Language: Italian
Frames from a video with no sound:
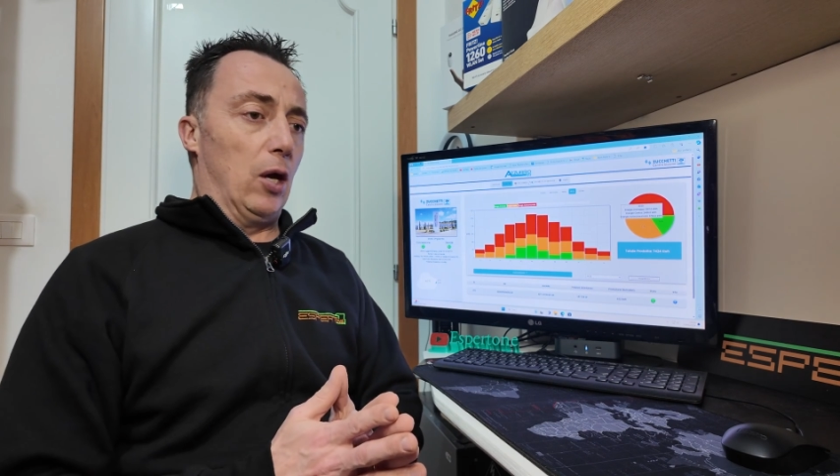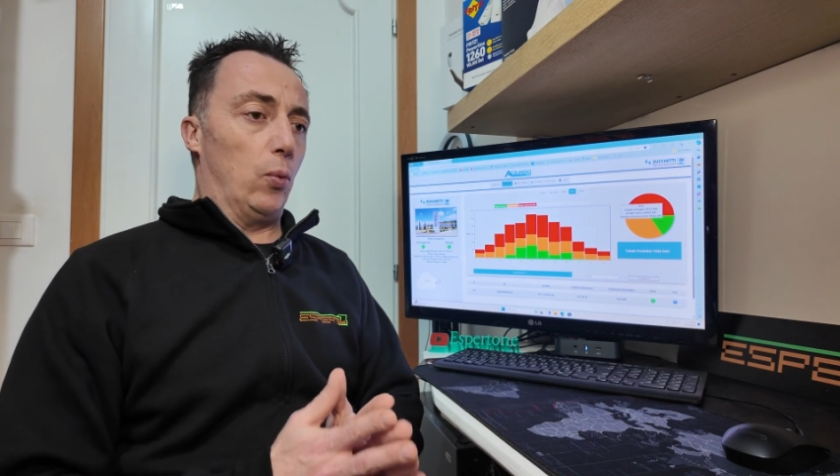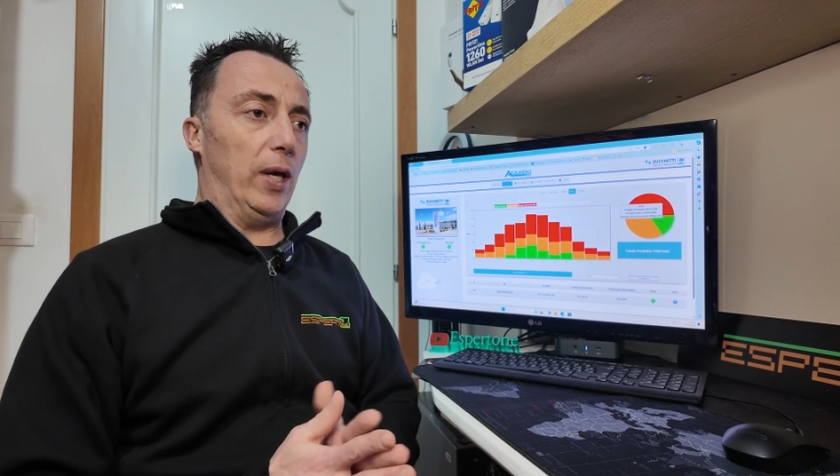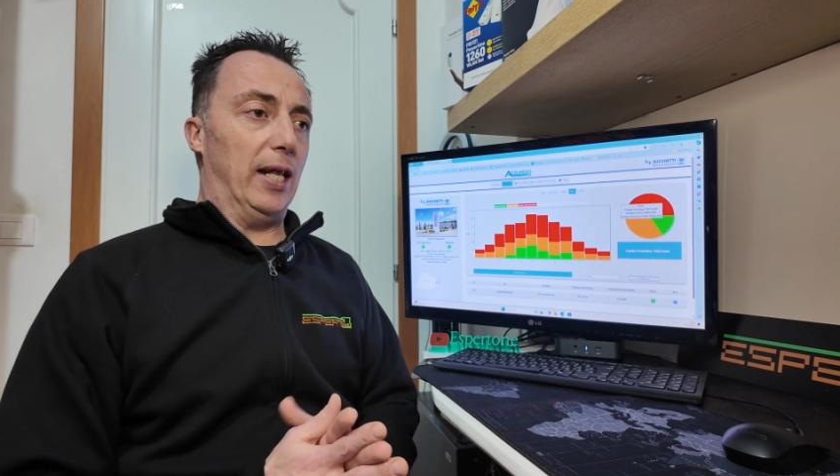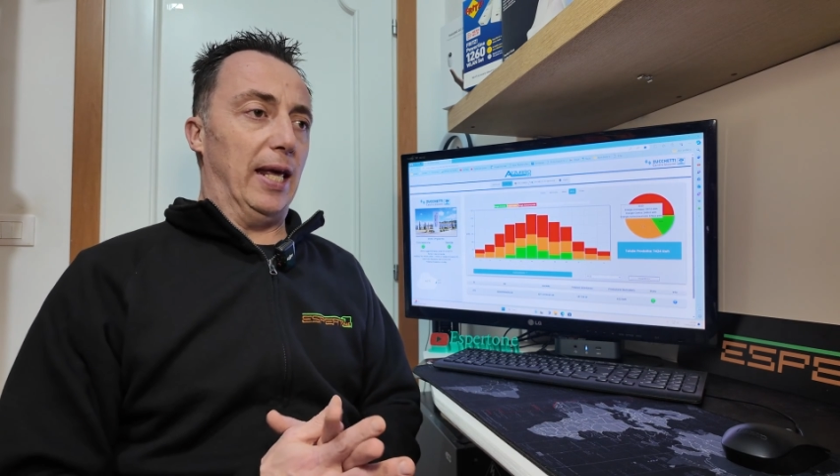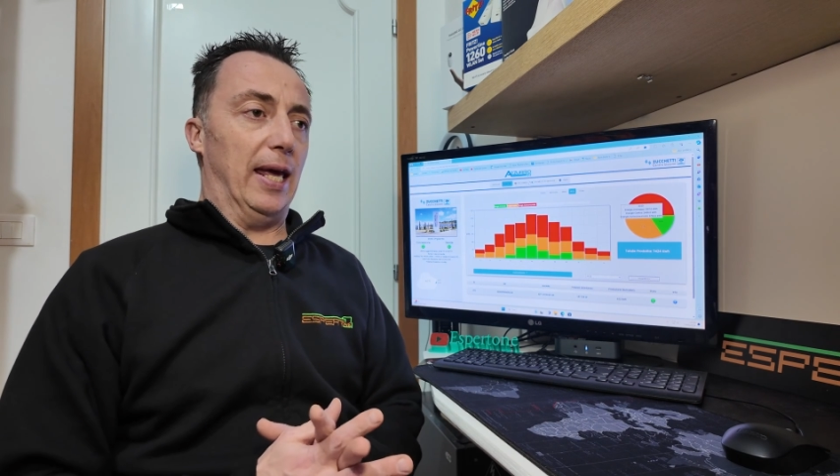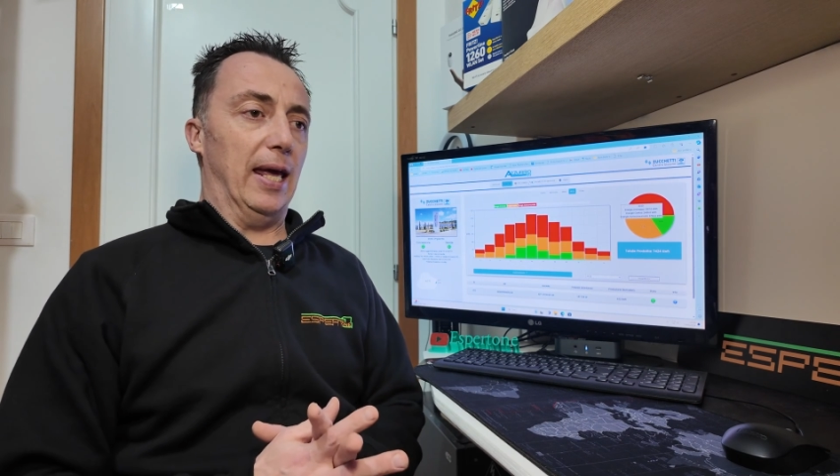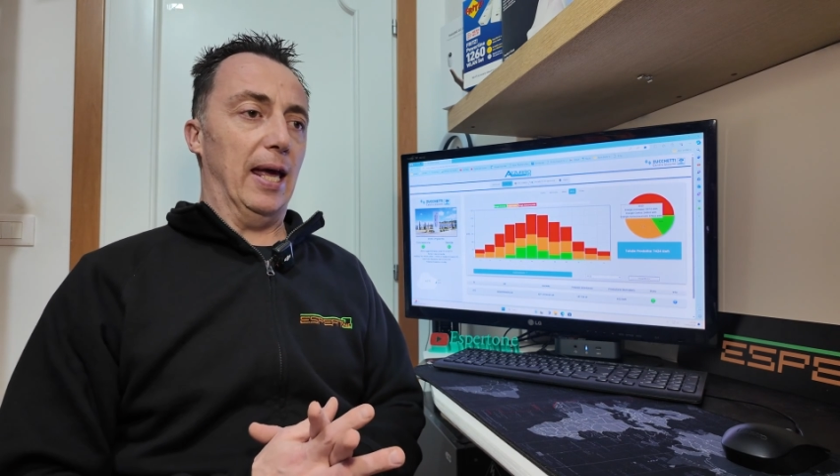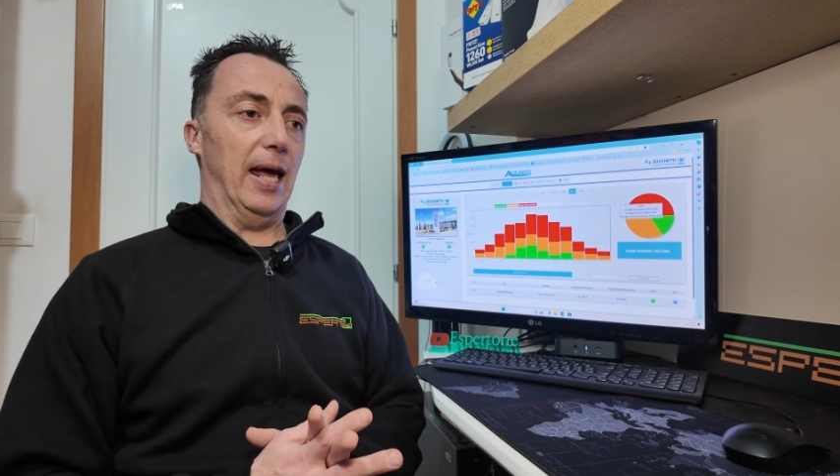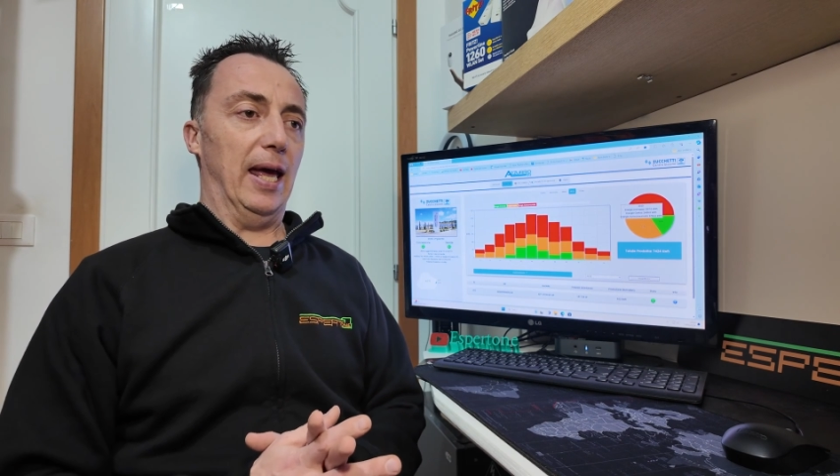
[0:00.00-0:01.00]
Quindi
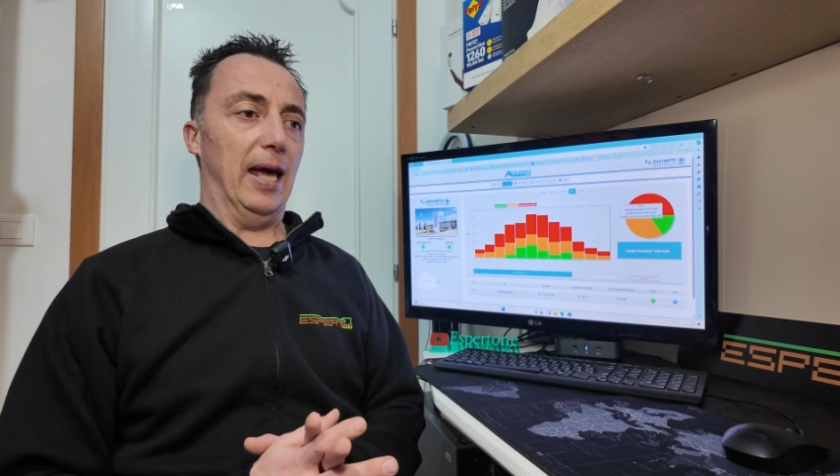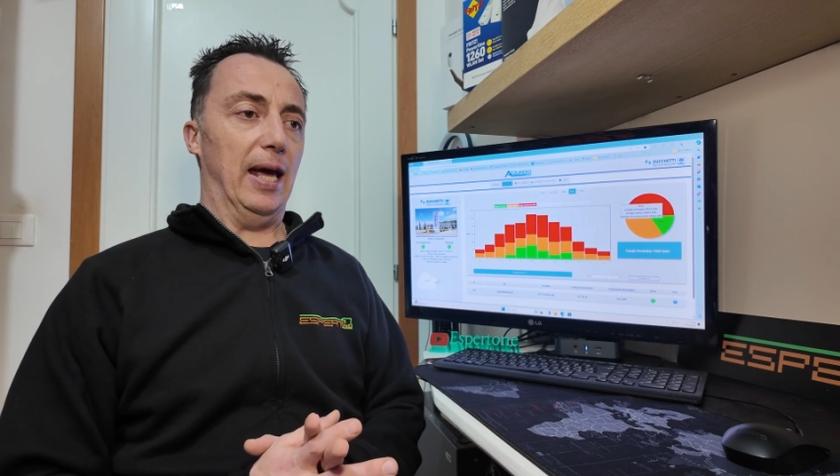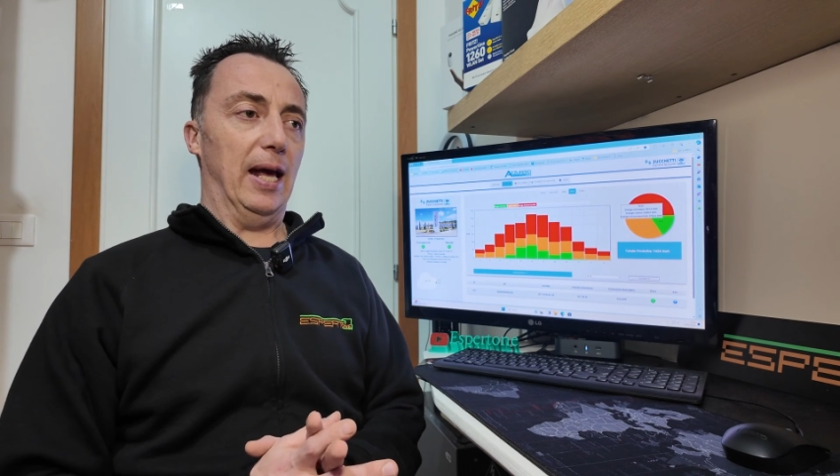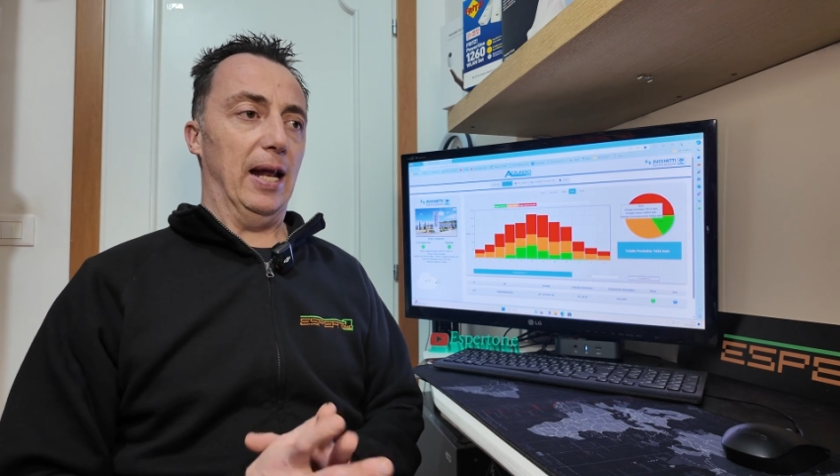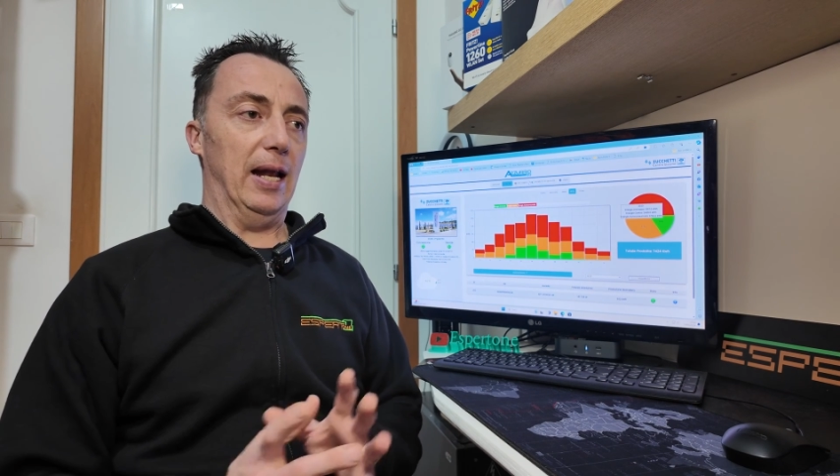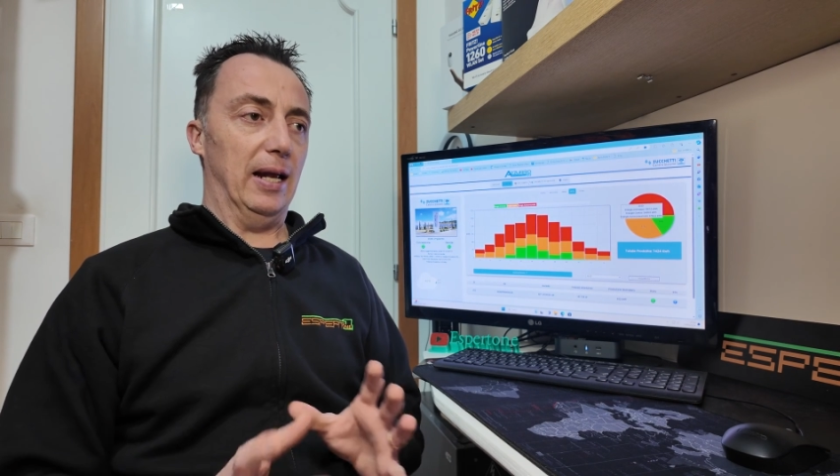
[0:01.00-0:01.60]
eh,